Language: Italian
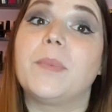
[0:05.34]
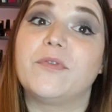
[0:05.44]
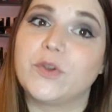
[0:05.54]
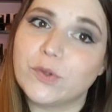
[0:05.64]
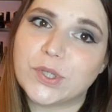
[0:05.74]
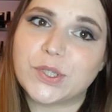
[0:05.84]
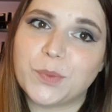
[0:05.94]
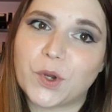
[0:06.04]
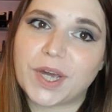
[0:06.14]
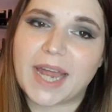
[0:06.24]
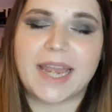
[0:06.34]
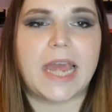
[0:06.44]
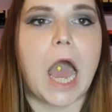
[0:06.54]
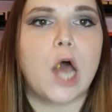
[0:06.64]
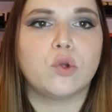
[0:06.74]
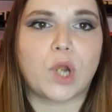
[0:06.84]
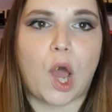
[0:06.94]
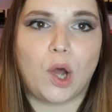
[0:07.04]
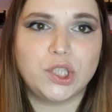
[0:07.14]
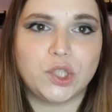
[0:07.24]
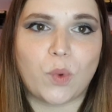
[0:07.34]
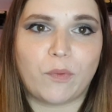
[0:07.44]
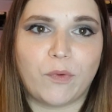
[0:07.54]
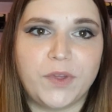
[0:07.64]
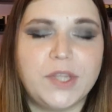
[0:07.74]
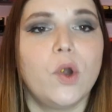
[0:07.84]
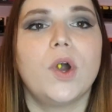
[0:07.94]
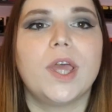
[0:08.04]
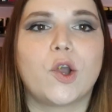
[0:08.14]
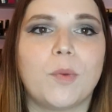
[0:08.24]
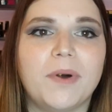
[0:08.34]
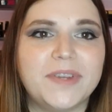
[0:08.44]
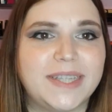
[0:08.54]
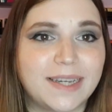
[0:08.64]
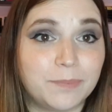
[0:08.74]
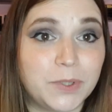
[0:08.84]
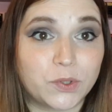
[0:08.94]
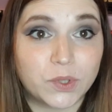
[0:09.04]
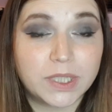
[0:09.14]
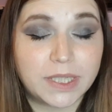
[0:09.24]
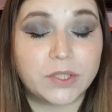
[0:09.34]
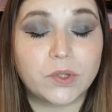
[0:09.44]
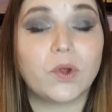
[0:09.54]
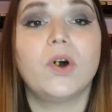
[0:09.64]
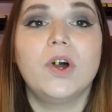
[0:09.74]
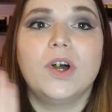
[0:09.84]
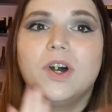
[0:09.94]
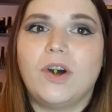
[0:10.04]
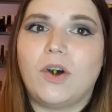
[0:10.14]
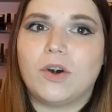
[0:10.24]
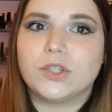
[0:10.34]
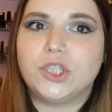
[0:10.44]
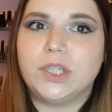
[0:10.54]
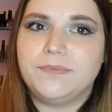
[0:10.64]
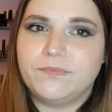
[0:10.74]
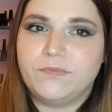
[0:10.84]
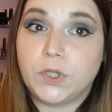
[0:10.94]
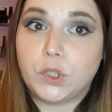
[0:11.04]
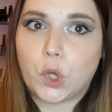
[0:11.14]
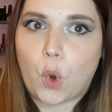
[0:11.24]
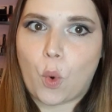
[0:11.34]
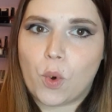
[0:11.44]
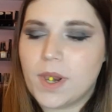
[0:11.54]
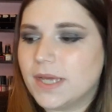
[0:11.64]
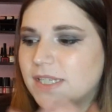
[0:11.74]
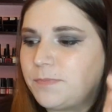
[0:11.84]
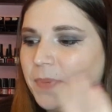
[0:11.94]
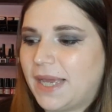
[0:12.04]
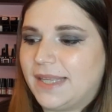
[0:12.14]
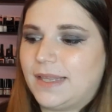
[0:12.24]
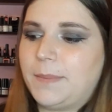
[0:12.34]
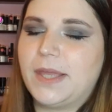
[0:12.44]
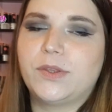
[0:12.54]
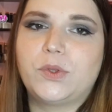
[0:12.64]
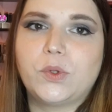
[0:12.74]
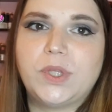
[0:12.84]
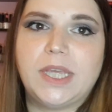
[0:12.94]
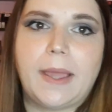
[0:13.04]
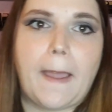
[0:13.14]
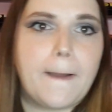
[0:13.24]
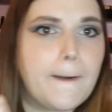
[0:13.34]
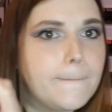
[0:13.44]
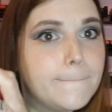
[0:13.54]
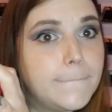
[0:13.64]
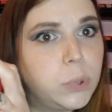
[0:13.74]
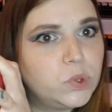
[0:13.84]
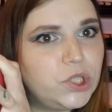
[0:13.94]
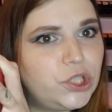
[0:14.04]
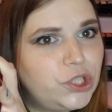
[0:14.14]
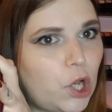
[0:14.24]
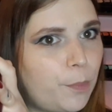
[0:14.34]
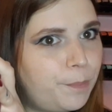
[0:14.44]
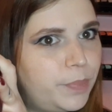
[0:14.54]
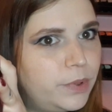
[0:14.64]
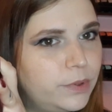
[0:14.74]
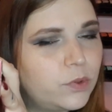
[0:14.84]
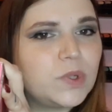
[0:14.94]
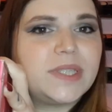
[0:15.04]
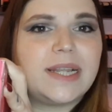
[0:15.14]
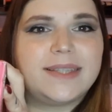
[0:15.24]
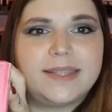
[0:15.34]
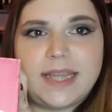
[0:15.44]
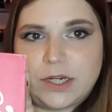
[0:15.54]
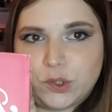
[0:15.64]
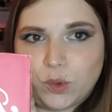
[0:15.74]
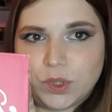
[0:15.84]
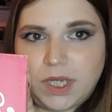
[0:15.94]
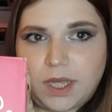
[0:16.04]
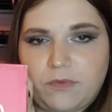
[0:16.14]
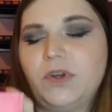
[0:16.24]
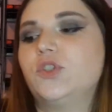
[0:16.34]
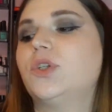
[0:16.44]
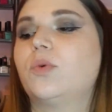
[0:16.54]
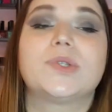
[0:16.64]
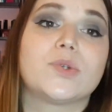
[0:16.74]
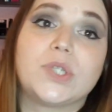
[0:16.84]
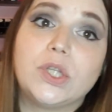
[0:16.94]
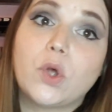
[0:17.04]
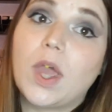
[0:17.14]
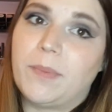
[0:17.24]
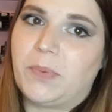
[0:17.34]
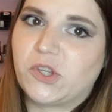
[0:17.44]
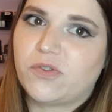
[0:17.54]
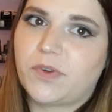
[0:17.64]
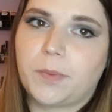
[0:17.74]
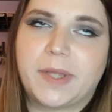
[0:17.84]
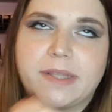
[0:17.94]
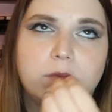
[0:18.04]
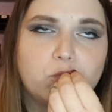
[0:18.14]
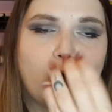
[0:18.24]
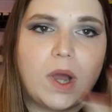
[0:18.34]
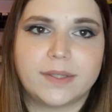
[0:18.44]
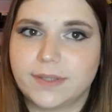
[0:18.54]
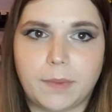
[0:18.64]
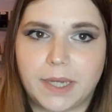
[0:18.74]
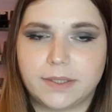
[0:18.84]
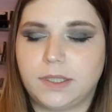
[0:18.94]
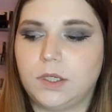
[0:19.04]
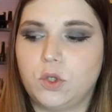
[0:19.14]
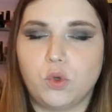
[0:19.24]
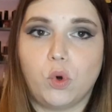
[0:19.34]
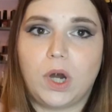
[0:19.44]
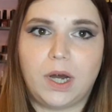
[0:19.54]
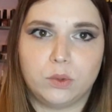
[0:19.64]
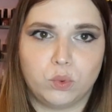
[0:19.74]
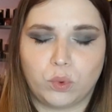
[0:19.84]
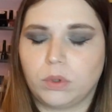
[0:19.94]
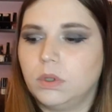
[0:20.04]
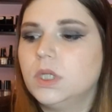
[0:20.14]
benvenuti sul mio canale. Allora, oggi nuovo video e come avete capito dal titolo, oggi video haul spacchettamento di busy Shop. Questo è il terzo ordine che faccio da questo sito e mi piace veramente mua, da matti, lo adoro.